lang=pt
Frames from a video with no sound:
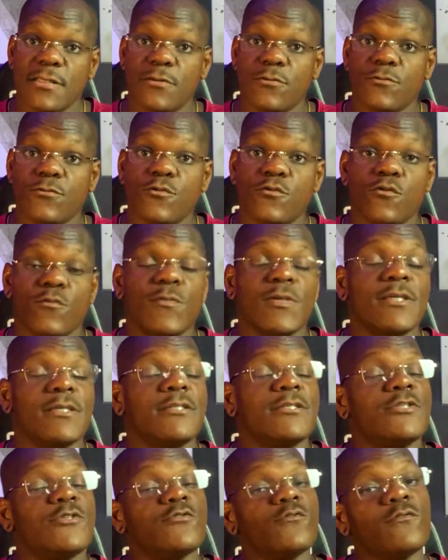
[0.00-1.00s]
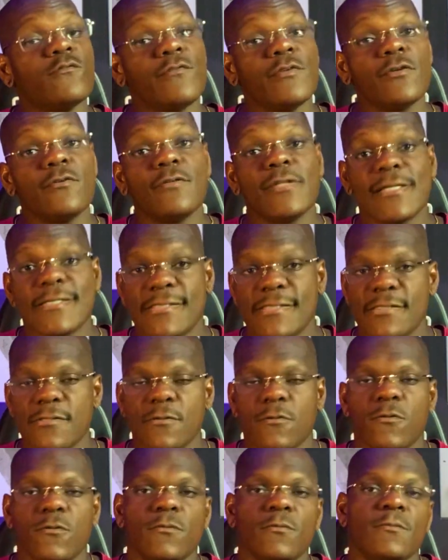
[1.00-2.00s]
consumir de
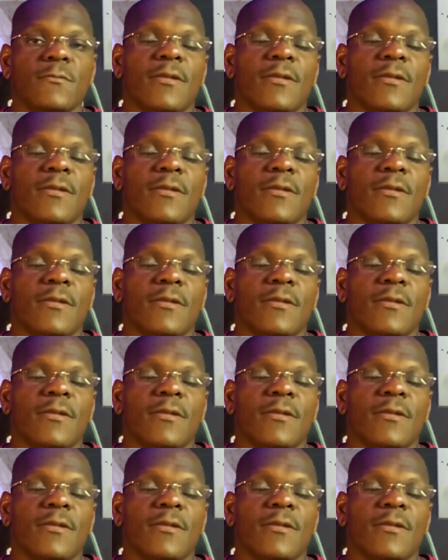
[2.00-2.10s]
1,5